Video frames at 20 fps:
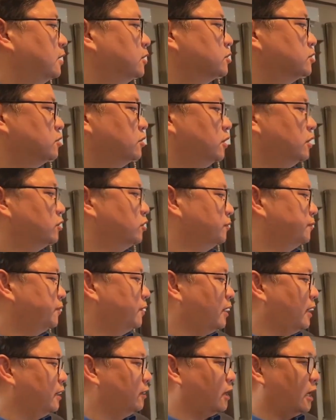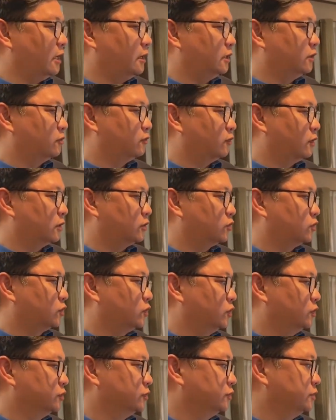so ito po I, I don't want to
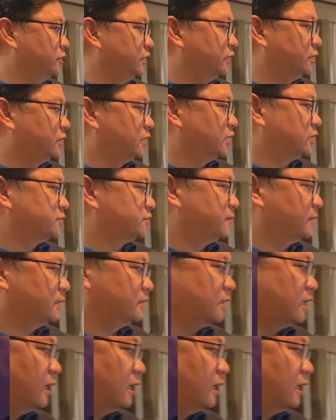go into details but